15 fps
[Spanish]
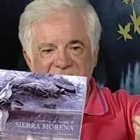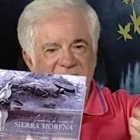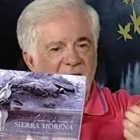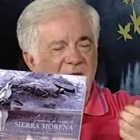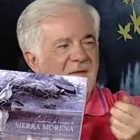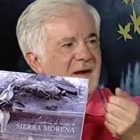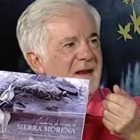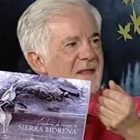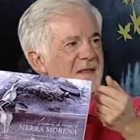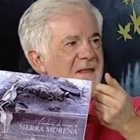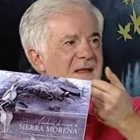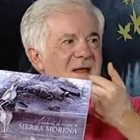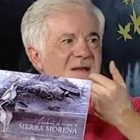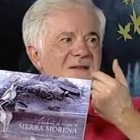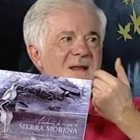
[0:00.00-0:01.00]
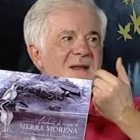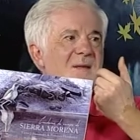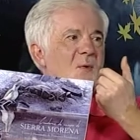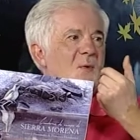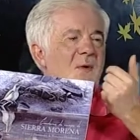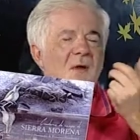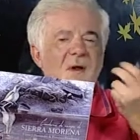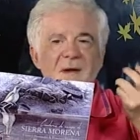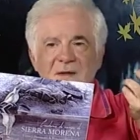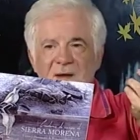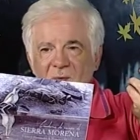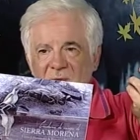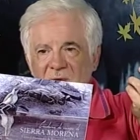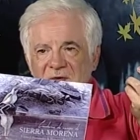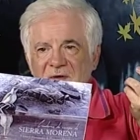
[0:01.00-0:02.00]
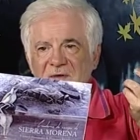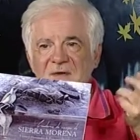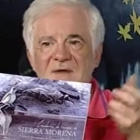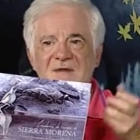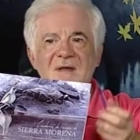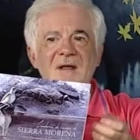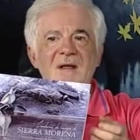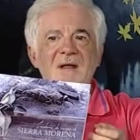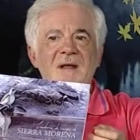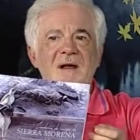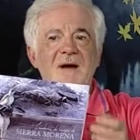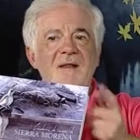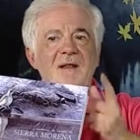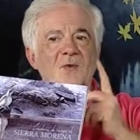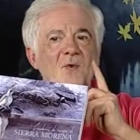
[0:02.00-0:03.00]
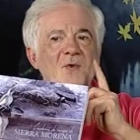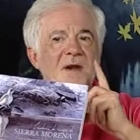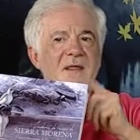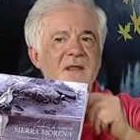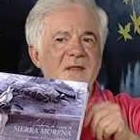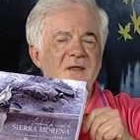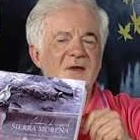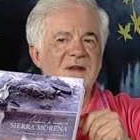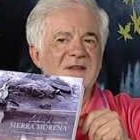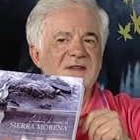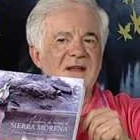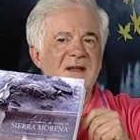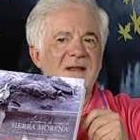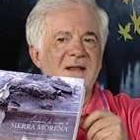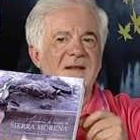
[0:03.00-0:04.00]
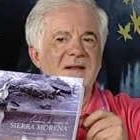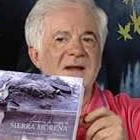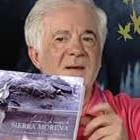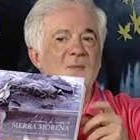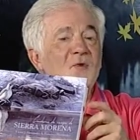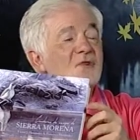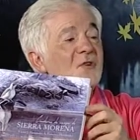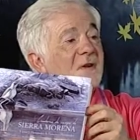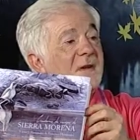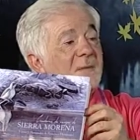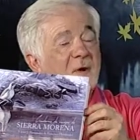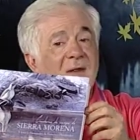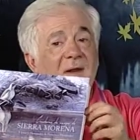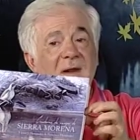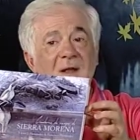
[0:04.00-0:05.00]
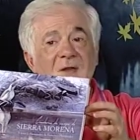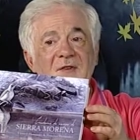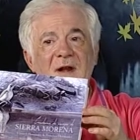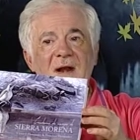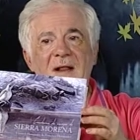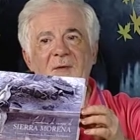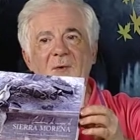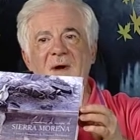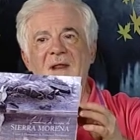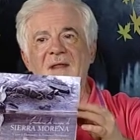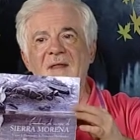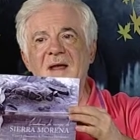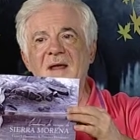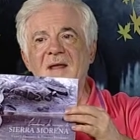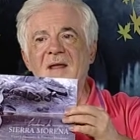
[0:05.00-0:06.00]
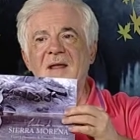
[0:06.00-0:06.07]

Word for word: conferencias, ha publicado artículos. Entonces, es de Tundra Ediciones, que tiene muchos libros dedicados a la naturaleza.